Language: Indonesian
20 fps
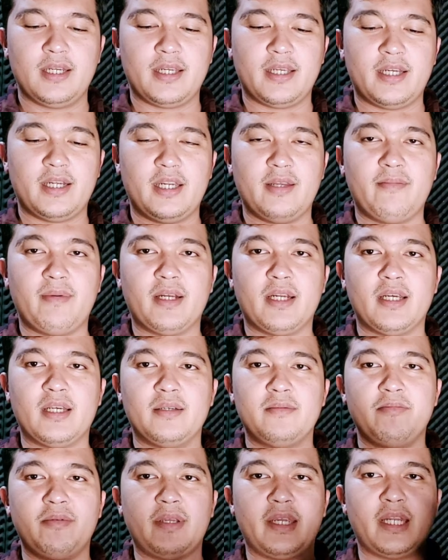yang dimana
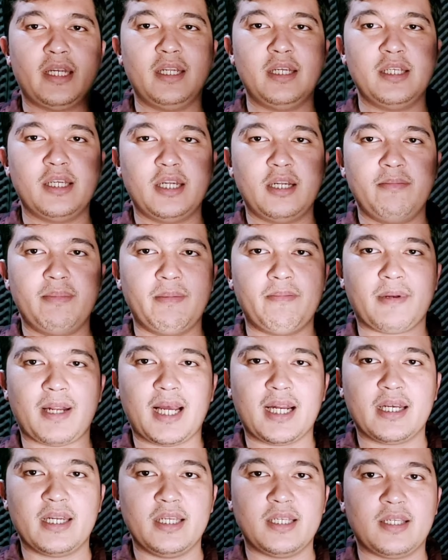bikin dia jadi lebih
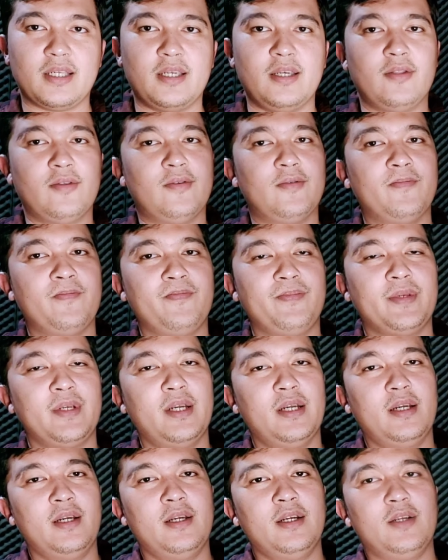praktis gitu
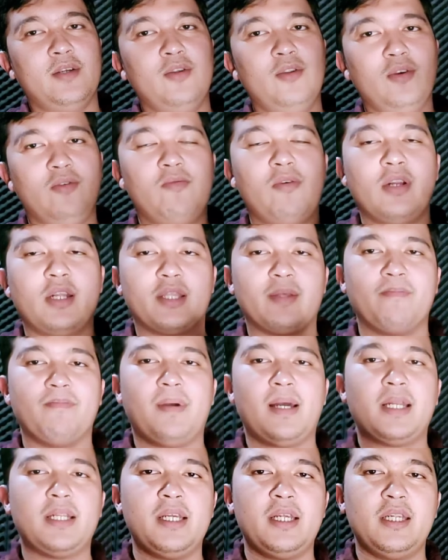dulu gue ada
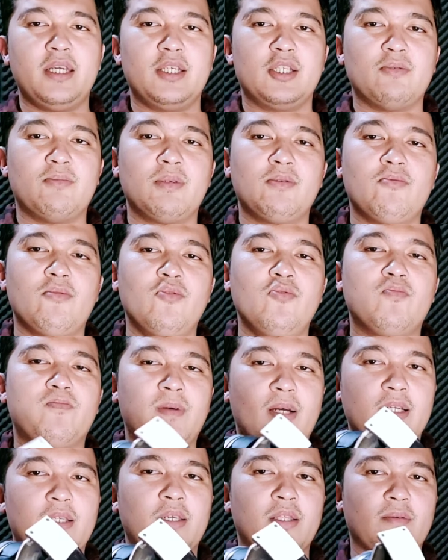tempatnya nih cuman gue
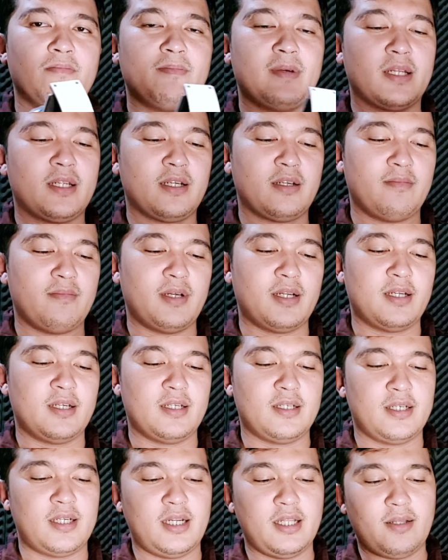lupa sih tempatnya
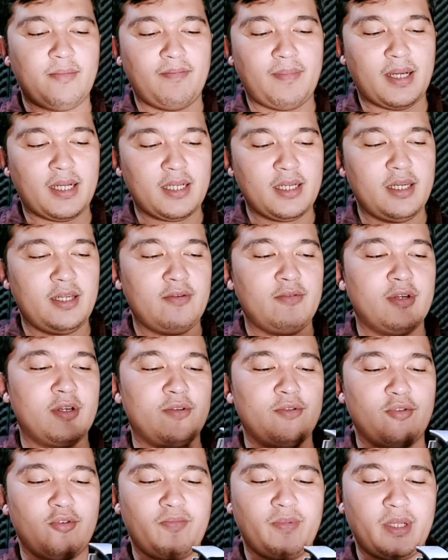kemana ada tempatnya nih gue
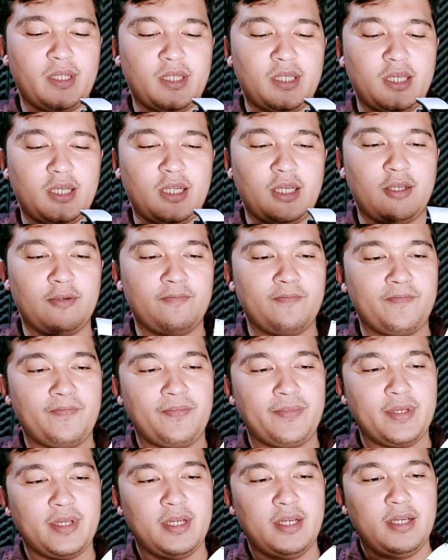untuk beats ini
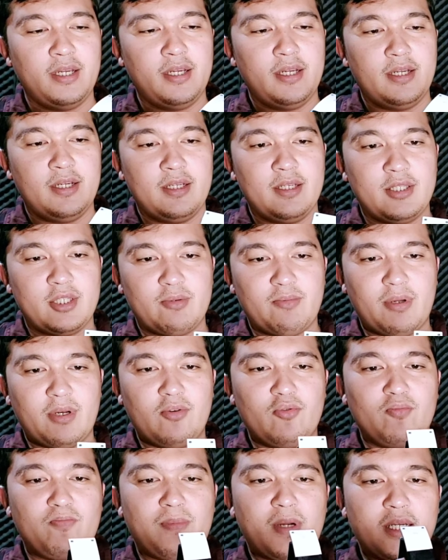cuman
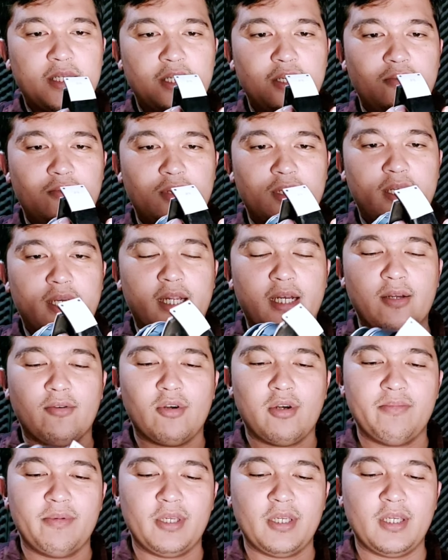lupa sih gue karena
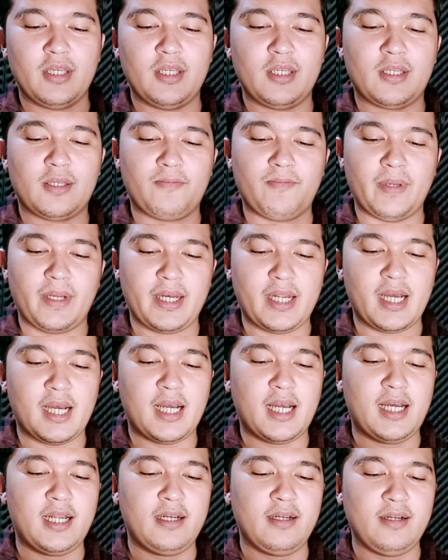gue habis
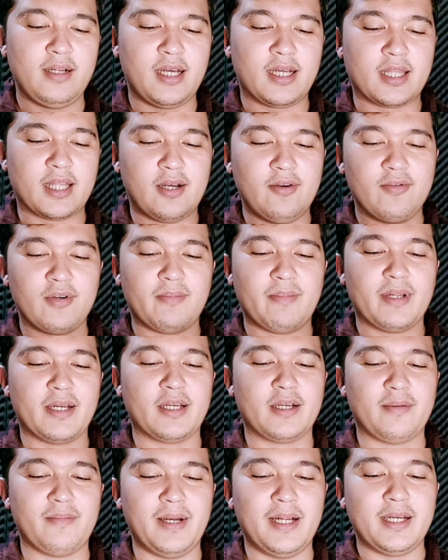pindahan nggak tahu
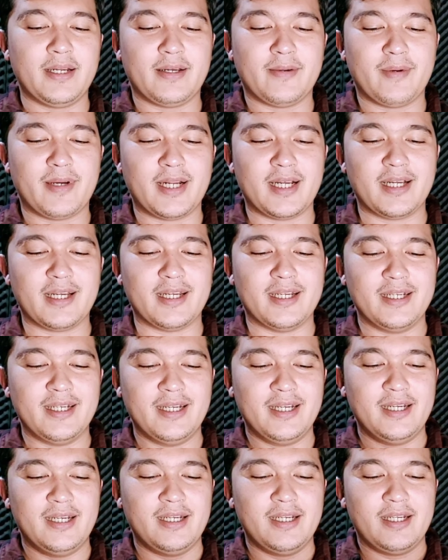kemana-kemana barangnya
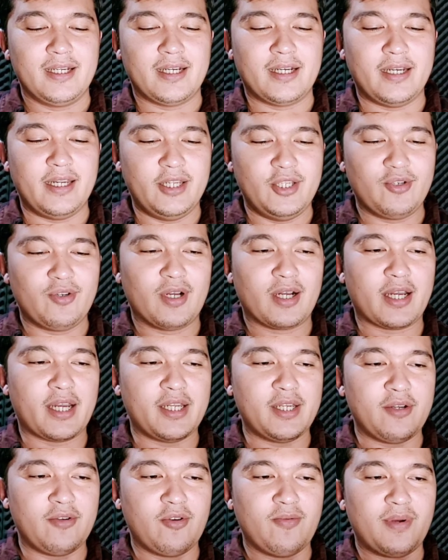Dia juga
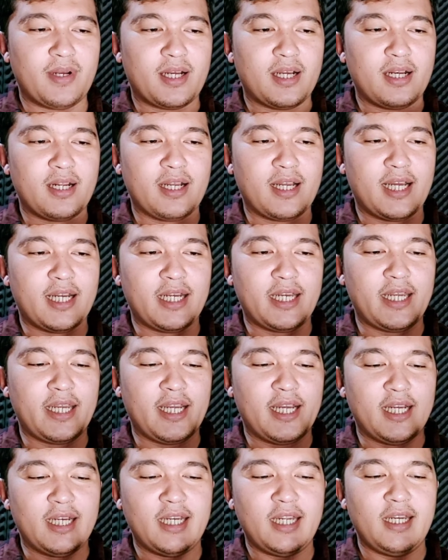kayaknya gue bakal
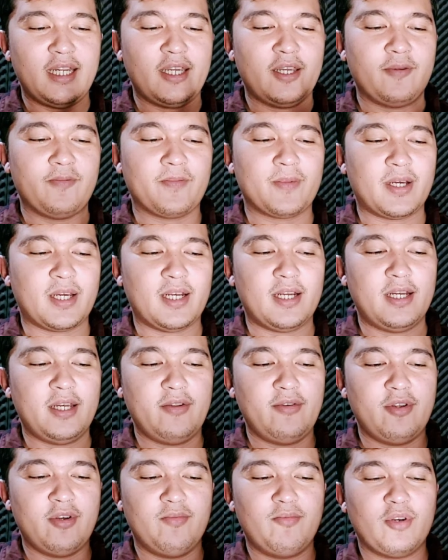ganti-ganti nih karena
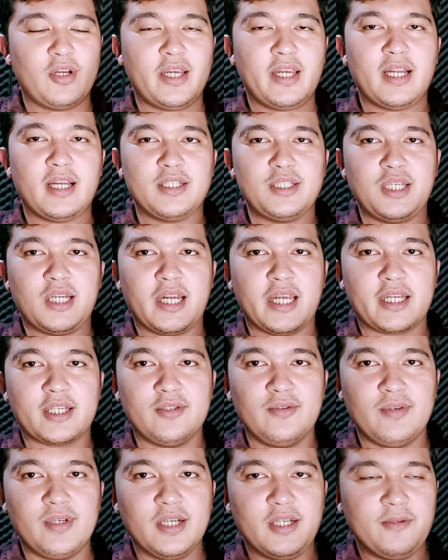ini udah mulai jelek
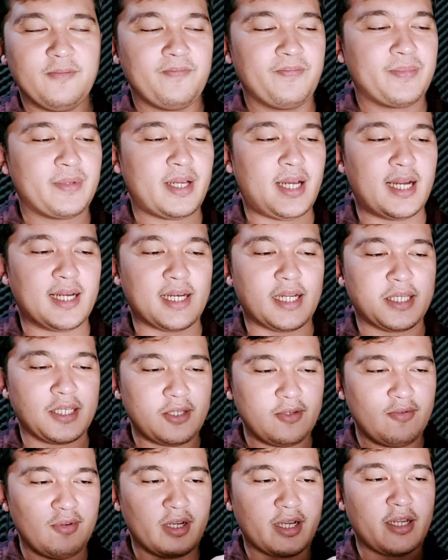juga
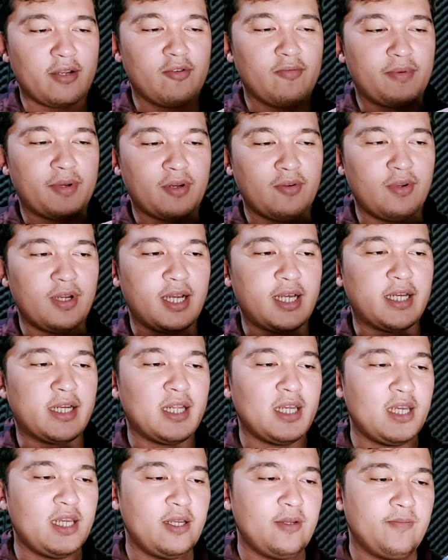atasnya juga kayak gue perlu
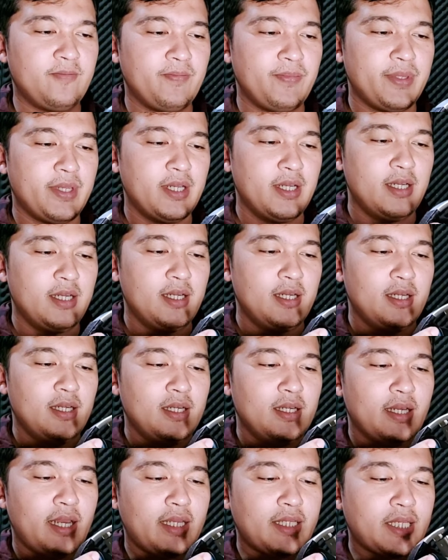ganti
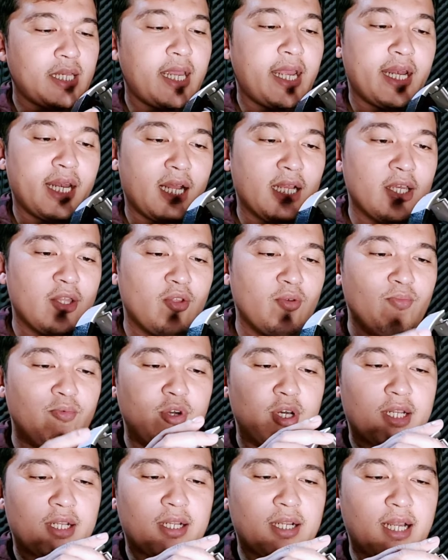seenak itu buat